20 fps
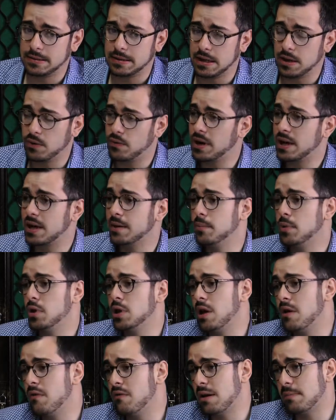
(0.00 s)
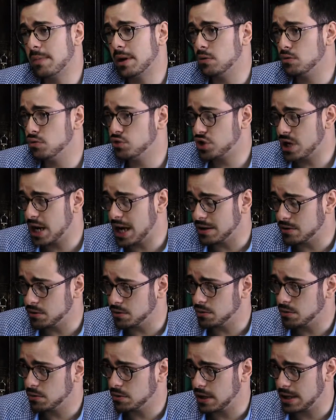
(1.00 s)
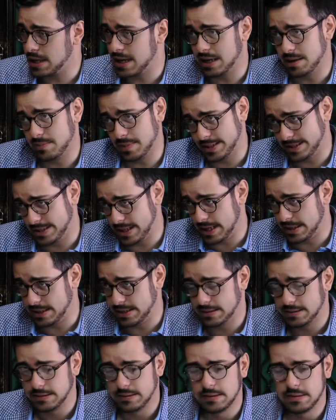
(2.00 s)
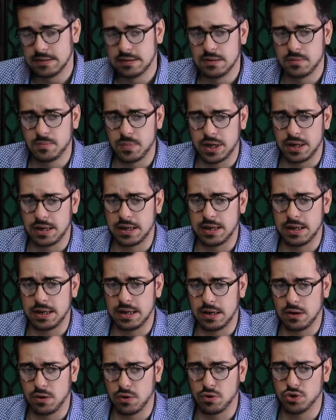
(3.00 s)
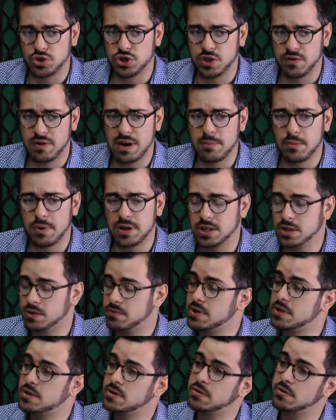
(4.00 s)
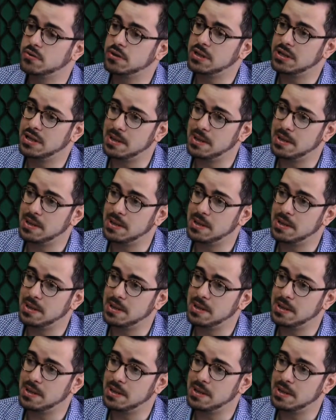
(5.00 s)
che in qualche modo avevamo annunciato negli anni passati, perché conoscevamo la situazione